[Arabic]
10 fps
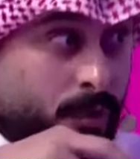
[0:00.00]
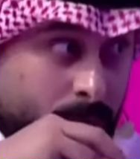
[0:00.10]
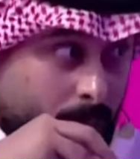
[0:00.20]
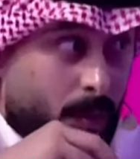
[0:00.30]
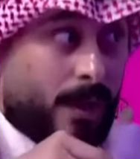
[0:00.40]

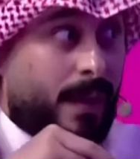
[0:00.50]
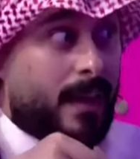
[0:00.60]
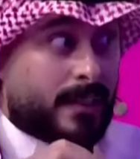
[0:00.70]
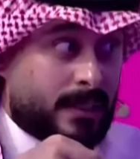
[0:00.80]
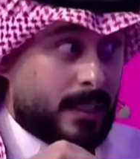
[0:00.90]
وفي برضه
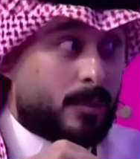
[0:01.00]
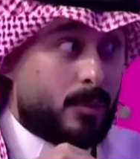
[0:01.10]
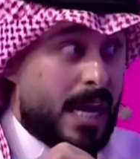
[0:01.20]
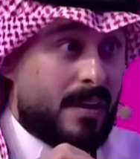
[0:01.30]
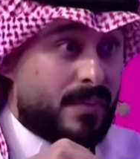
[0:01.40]
كذلك صقر
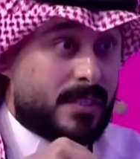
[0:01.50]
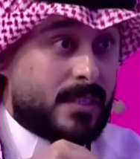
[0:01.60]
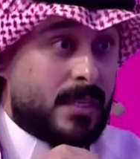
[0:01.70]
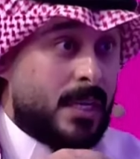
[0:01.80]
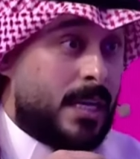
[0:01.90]

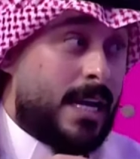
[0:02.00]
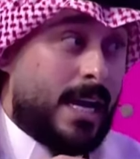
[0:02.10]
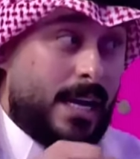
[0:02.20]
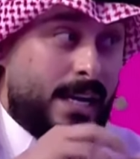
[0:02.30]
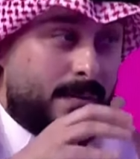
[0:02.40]
منافس
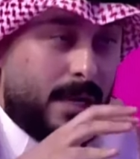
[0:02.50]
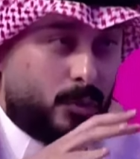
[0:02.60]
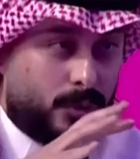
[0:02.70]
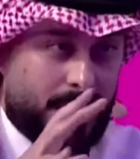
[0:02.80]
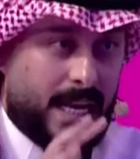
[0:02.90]
احنا
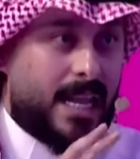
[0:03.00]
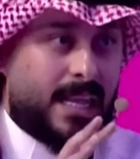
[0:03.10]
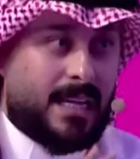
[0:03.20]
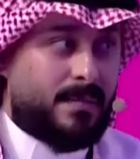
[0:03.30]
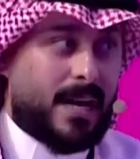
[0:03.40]
محدودين على
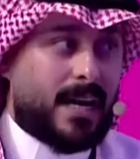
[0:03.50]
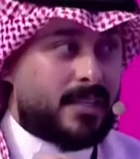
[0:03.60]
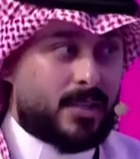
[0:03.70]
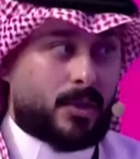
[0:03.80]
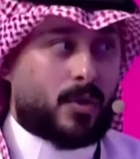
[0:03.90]
ثلاث
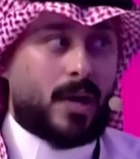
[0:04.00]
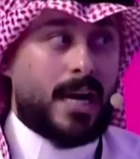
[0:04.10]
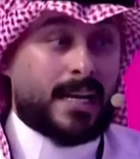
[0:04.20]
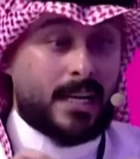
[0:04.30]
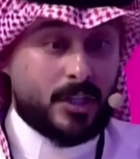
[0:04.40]
مراكز نذكرها
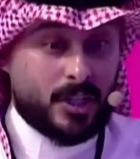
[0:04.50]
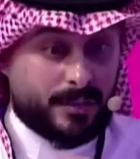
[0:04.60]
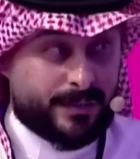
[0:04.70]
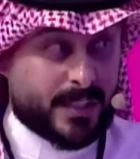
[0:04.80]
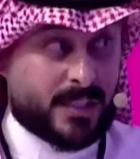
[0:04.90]
لكن ان
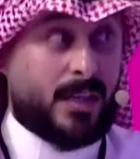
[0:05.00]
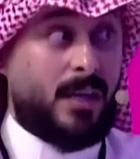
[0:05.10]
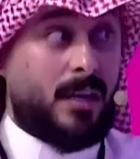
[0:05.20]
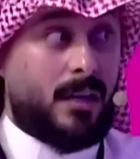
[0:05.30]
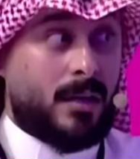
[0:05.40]
جينا
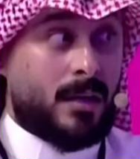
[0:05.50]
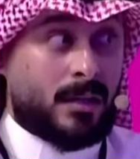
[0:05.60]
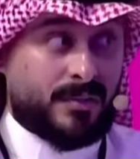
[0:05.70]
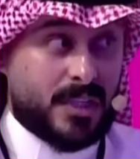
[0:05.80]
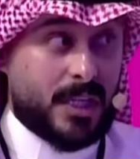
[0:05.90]
نفصل
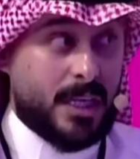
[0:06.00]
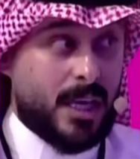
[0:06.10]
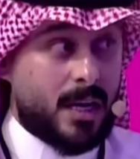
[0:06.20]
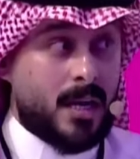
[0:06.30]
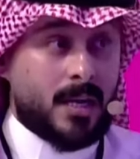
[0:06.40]

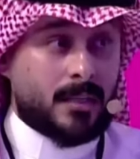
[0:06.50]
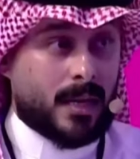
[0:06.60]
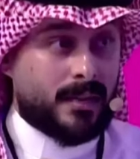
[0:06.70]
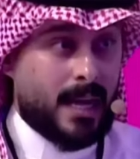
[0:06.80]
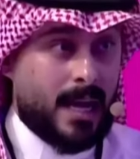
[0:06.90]
تفصيليا
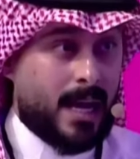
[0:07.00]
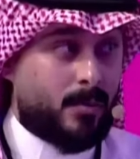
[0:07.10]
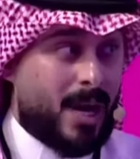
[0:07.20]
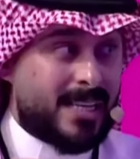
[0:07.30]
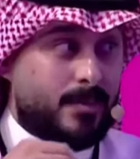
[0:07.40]
ترى
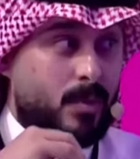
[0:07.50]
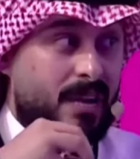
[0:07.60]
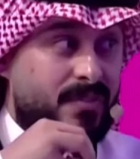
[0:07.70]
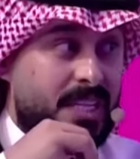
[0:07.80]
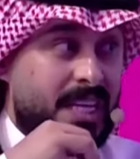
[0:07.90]
دحام وحسن
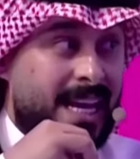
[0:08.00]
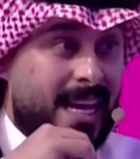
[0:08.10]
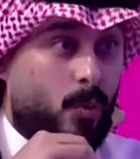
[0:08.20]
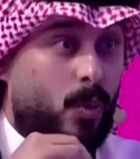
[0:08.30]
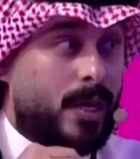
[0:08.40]
منافسين على
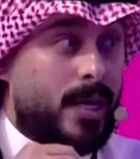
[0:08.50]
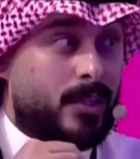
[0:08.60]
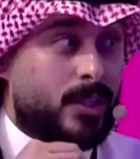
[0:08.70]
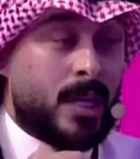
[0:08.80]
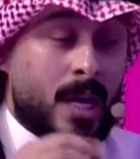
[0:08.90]
الاول
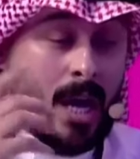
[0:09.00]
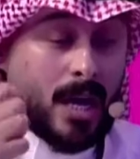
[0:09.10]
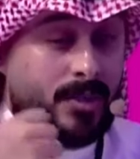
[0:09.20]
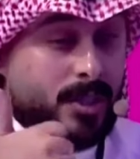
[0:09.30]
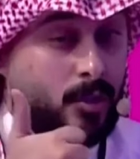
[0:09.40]
ليش
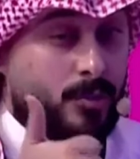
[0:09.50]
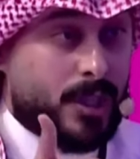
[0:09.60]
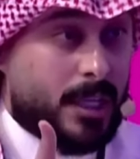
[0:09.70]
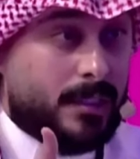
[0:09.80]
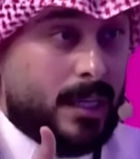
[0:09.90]
ارصدتهم
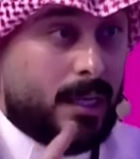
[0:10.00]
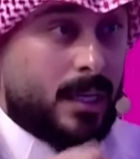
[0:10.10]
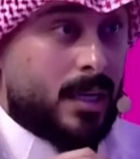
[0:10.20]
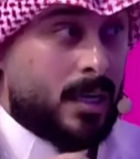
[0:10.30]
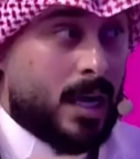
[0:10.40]
جيده
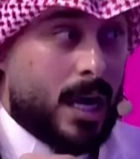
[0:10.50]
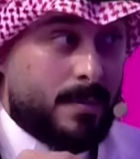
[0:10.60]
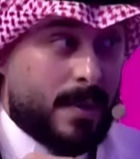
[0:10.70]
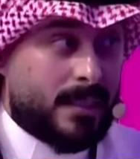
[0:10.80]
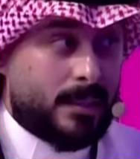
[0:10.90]

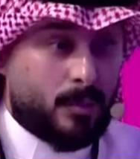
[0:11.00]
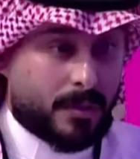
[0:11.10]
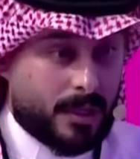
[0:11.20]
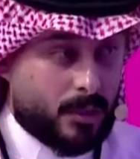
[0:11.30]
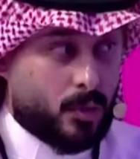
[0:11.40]
المادي
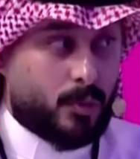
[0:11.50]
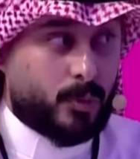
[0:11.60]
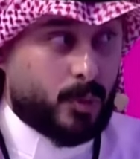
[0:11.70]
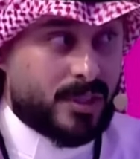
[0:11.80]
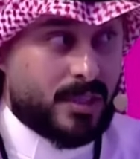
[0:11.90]
ممكن يكونوا
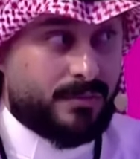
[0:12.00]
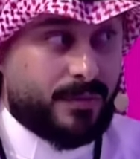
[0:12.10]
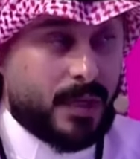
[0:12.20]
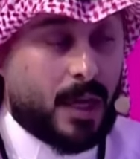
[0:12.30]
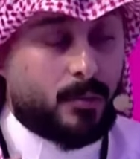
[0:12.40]
متواسين
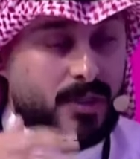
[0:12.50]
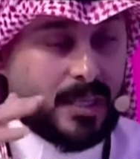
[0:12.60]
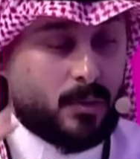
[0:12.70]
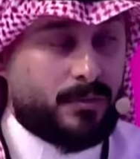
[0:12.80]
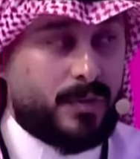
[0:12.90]
فيه أو
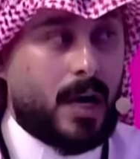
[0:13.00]
متساويين